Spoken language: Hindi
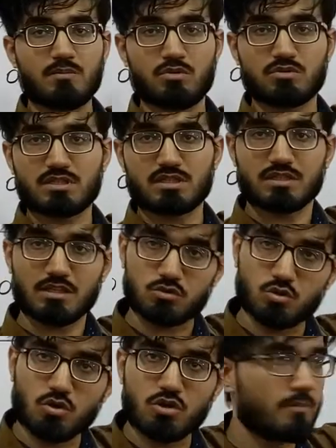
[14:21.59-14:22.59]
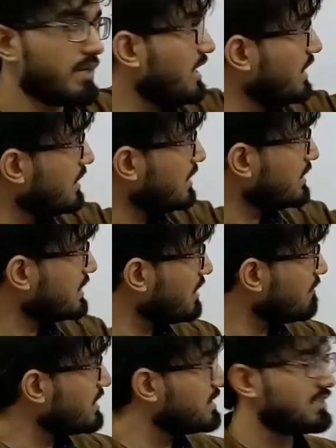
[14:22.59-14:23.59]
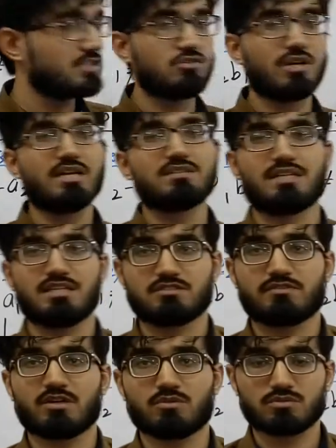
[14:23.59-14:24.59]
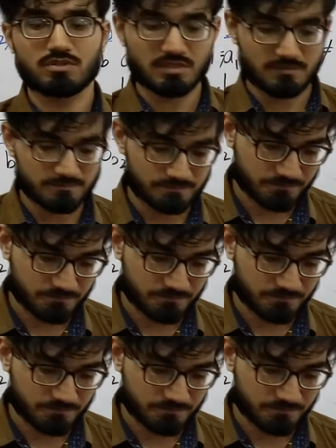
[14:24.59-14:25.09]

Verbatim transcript: की भी हो सकती है दोनों में ये वाली चीज़ जो है ये सेटिस्फाई होती है